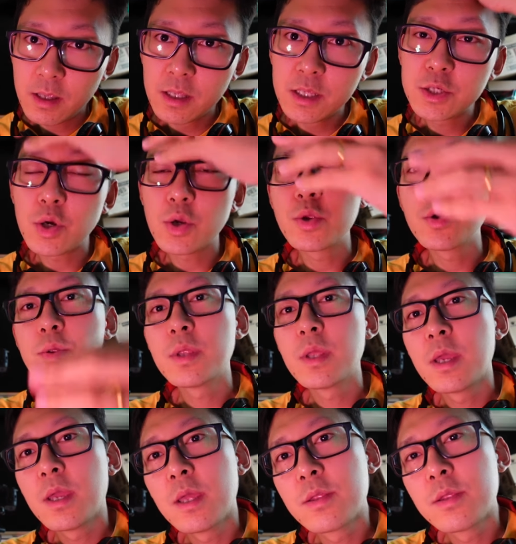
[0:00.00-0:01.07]

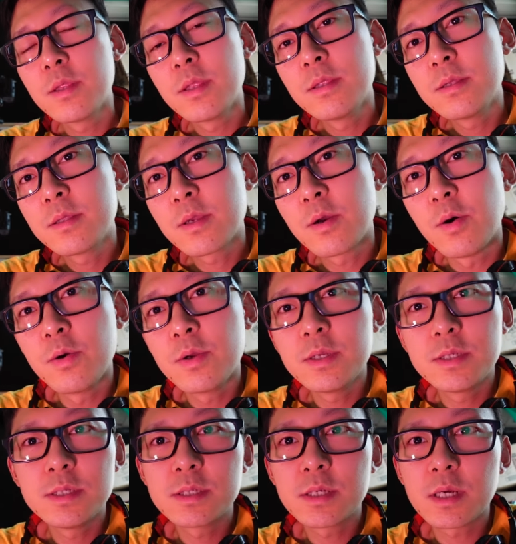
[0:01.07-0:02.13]
2000년대는 거의
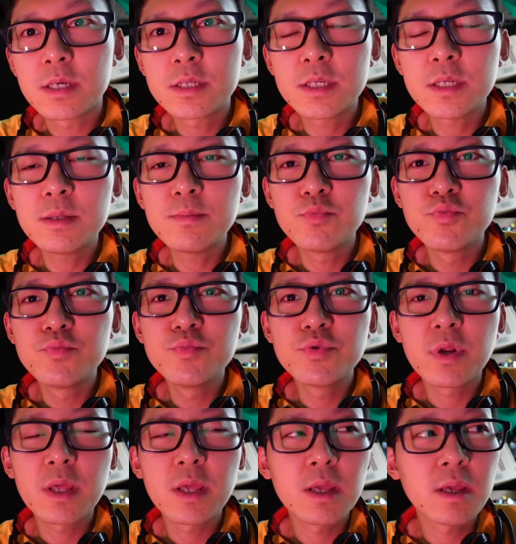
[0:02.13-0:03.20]
진짜
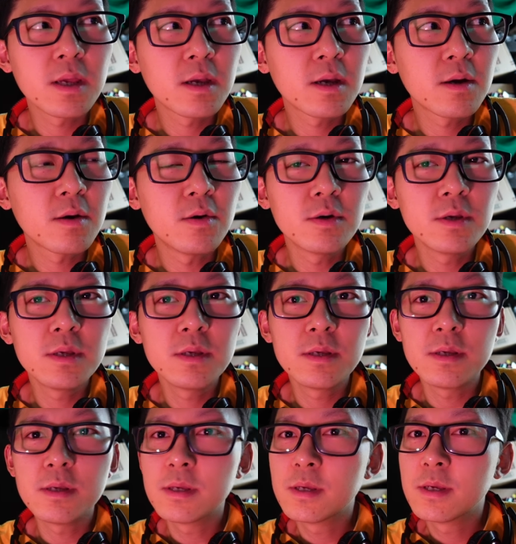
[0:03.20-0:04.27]
신문물의
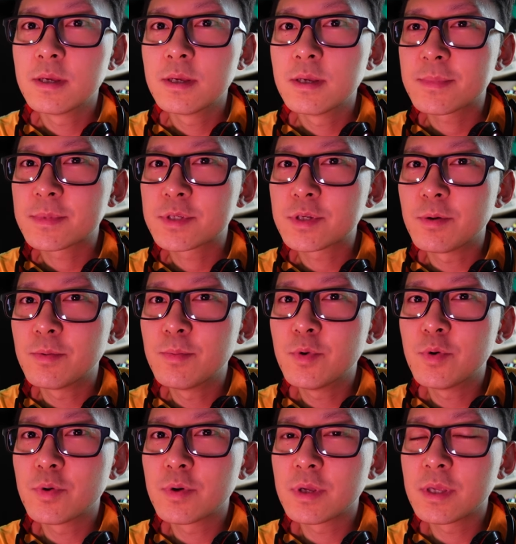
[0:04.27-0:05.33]
거의
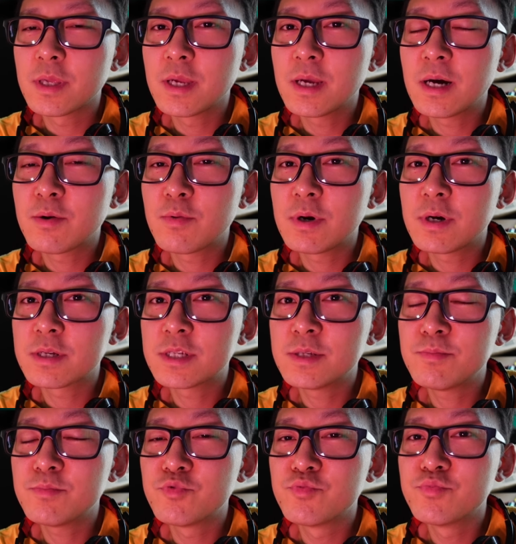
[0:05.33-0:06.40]
전목, 인간과
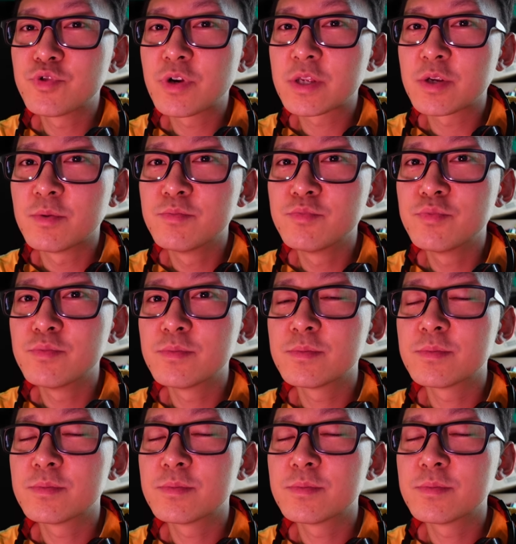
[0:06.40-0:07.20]
신문물의 전,